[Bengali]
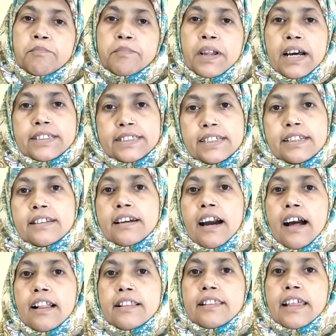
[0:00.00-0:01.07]
প্রাচীন
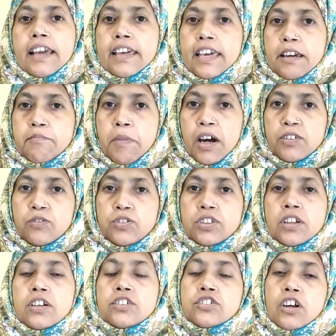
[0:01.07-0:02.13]
কাল থেকে মানুষ
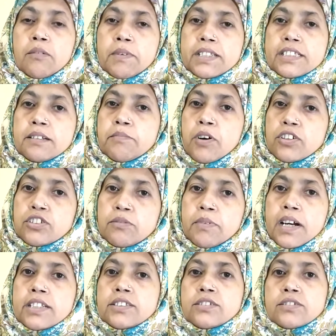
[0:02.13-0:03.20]
সমাজে
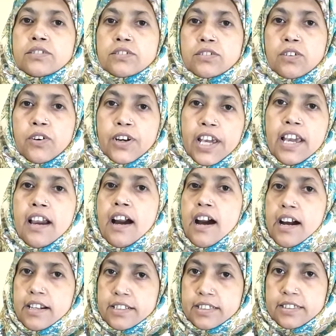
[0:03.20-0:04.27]
বসবাস করে
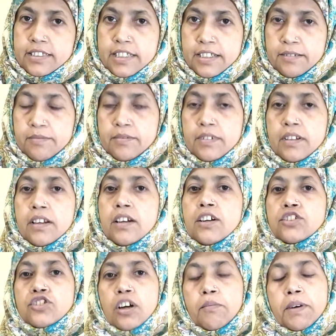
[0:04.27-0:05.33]
আসছে
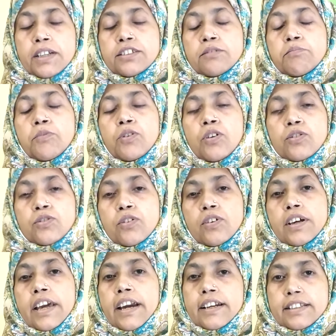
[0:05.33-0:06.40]
সমাজ মূলত
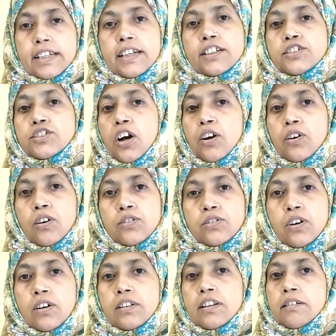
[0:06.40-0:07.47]
একটি
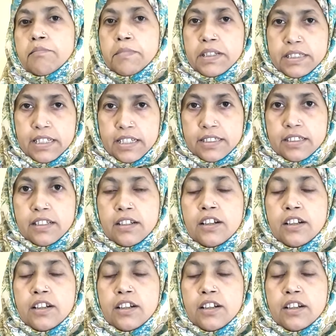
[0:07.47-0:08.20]
সংগঠন বিশেষ